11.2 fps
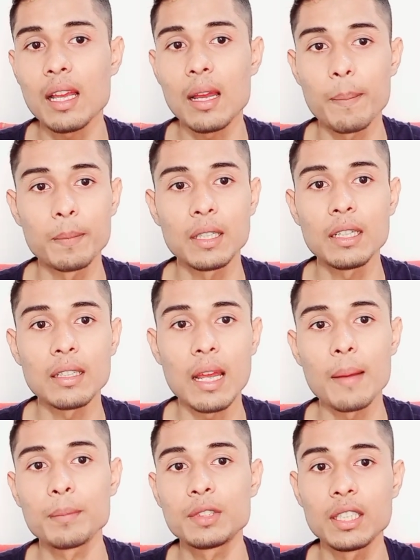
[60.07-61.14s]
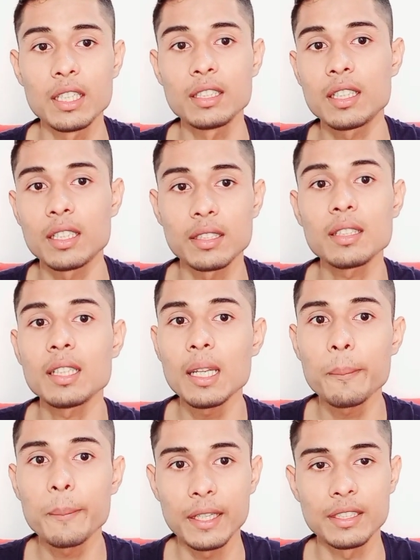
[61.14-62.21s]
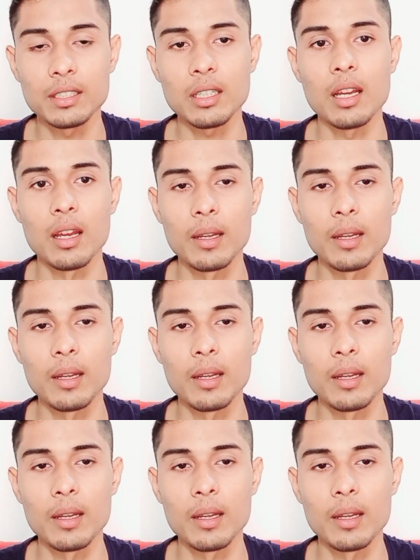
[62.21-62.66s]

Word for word: अपने नाम चेंज कर सकते हैं पेज का